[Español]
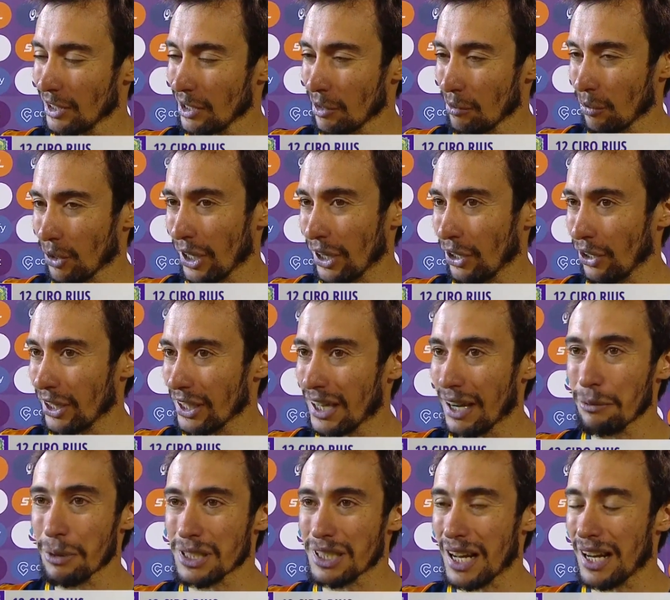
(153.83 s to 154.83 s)
Bueno,
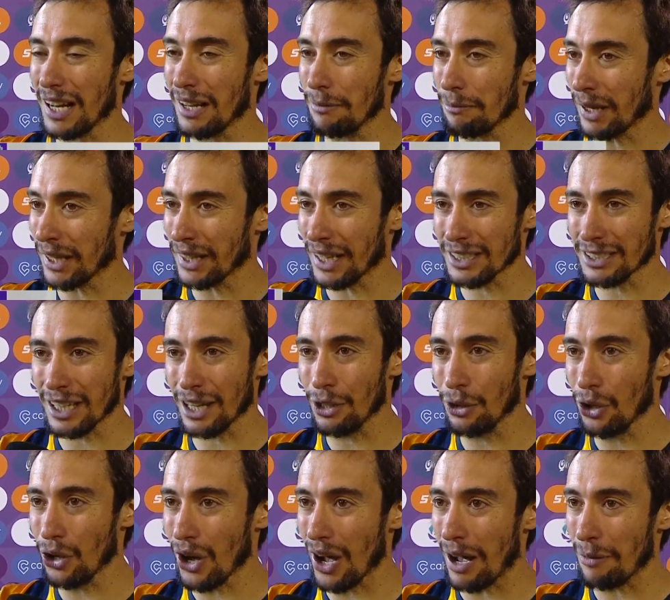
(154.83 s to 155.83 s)
déjame mandar
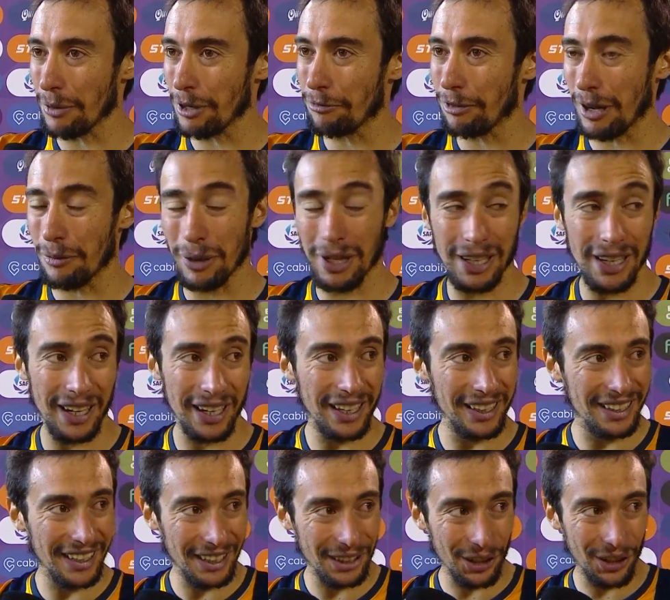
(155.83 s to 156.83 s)
saludos a mi familia que
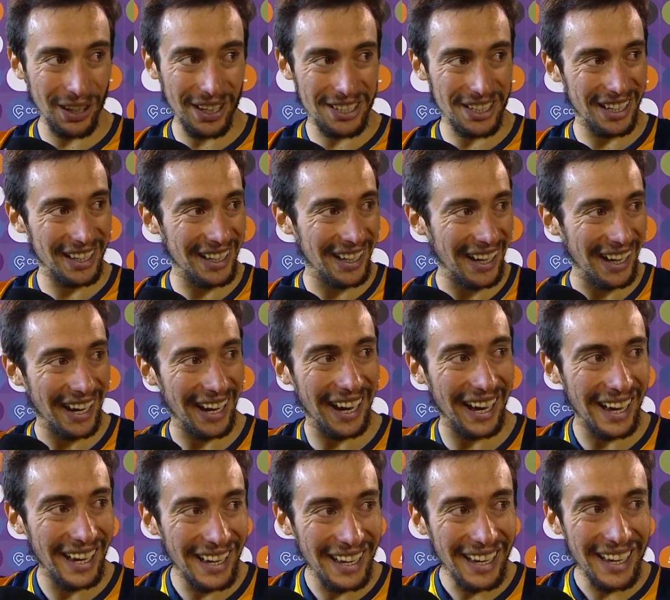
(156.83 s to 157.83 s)
está toda allá en la,